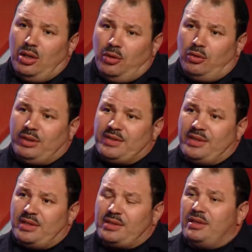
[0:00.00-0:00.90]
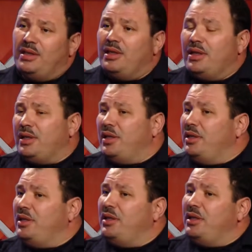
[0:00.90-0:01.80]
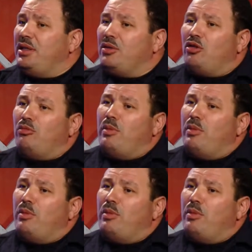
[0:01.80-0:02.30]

ذو اختصاص يعني يقوموا